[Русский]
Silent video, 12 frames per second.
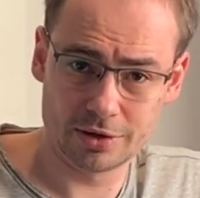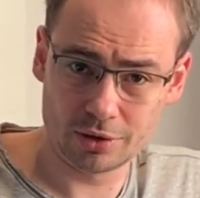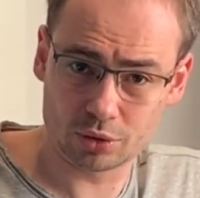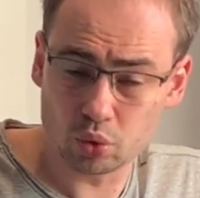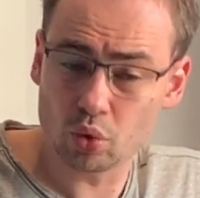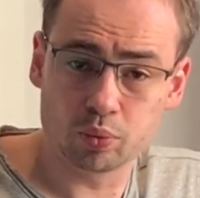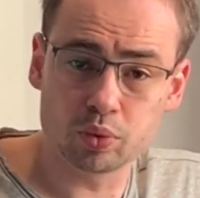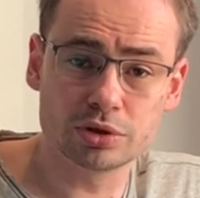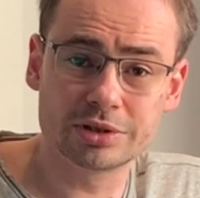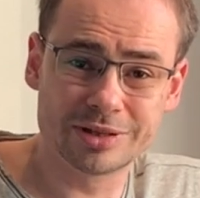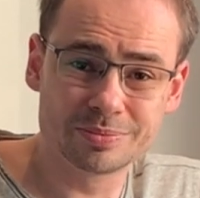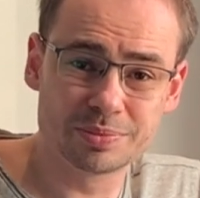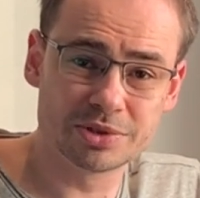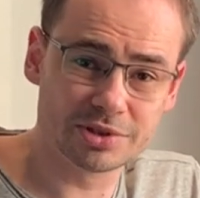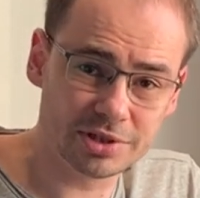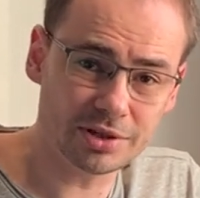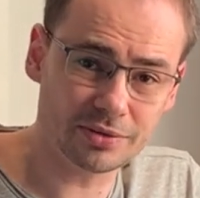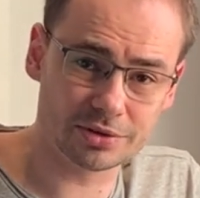Кто будет
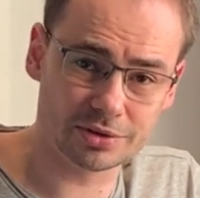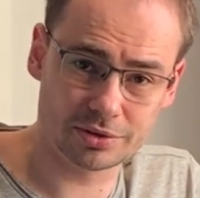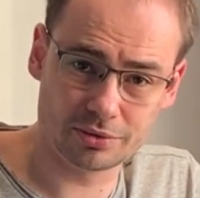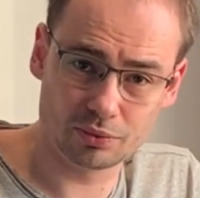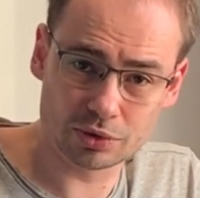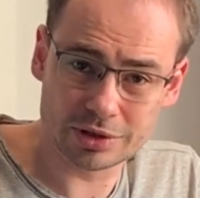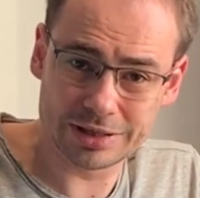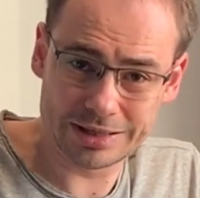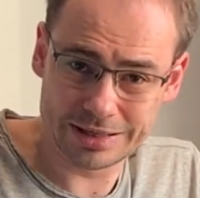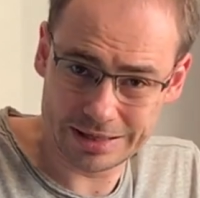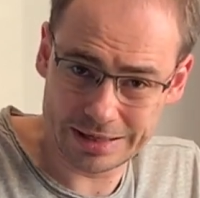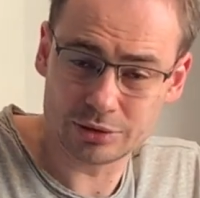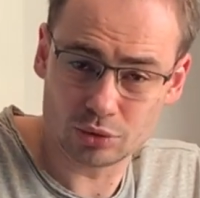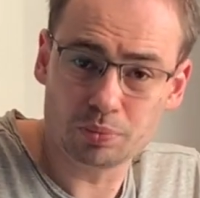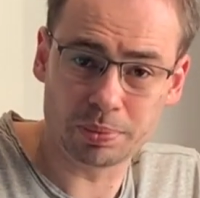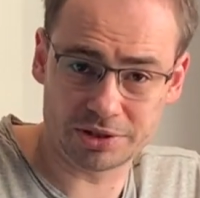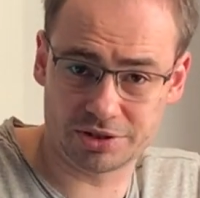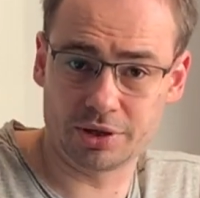компенсировать вот эту
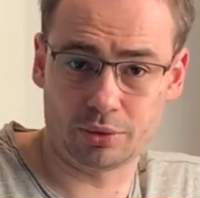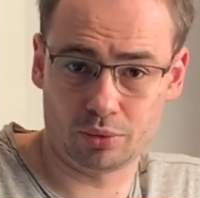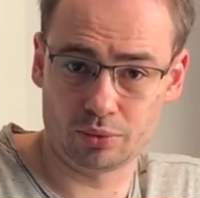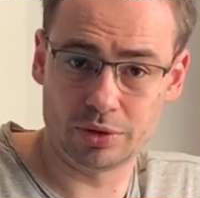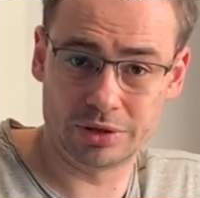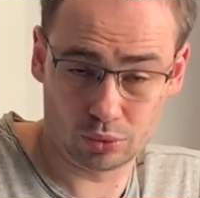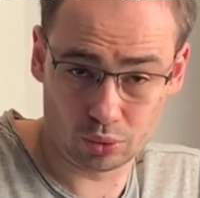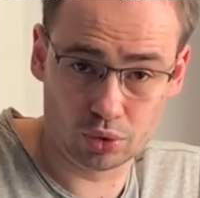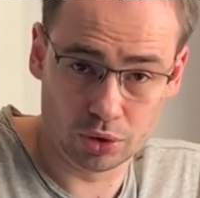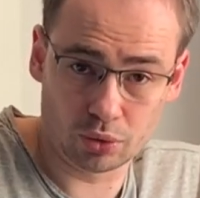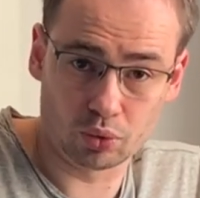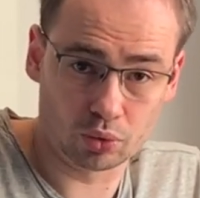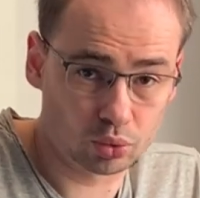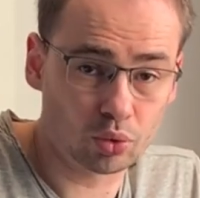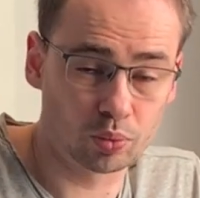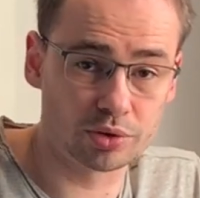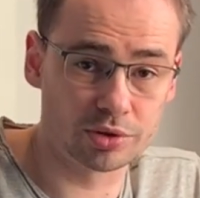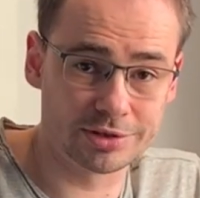потерю, эту дыру, кто
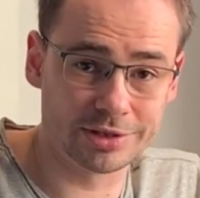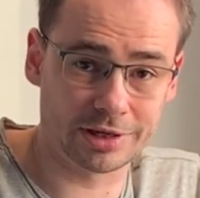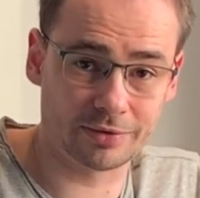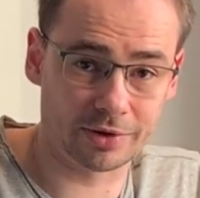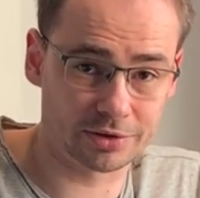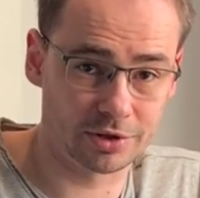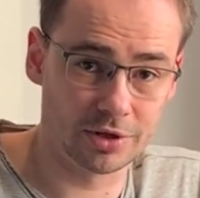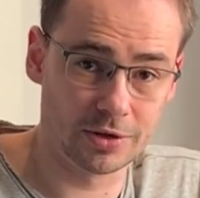будет закрывать?